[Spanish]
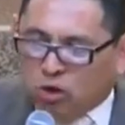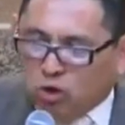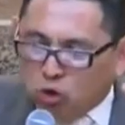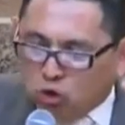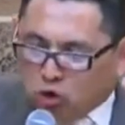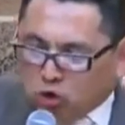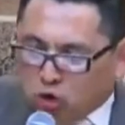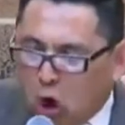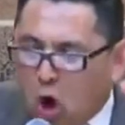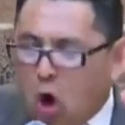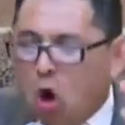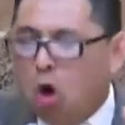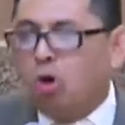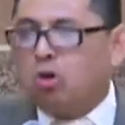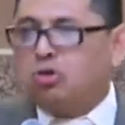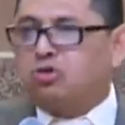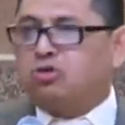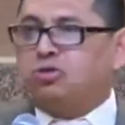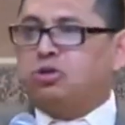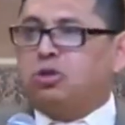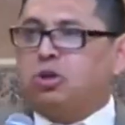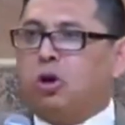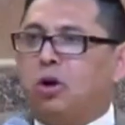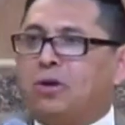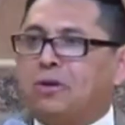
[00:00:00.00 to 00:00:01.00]
de sus
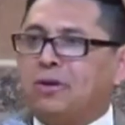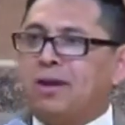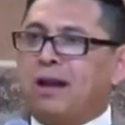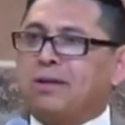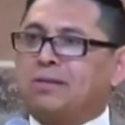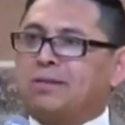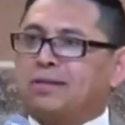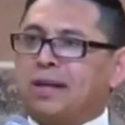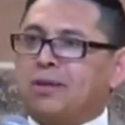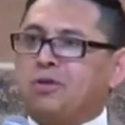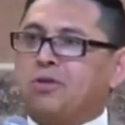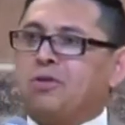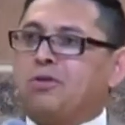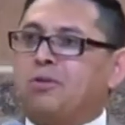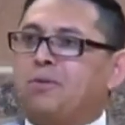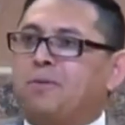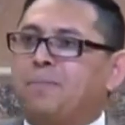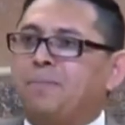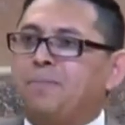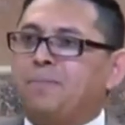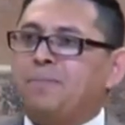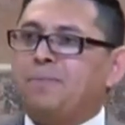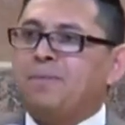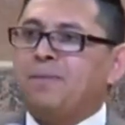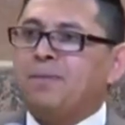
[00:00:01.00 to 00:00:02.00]
ojos. Gloria al
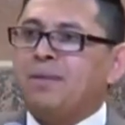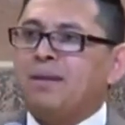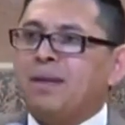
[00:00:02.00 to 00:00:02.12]
Señor.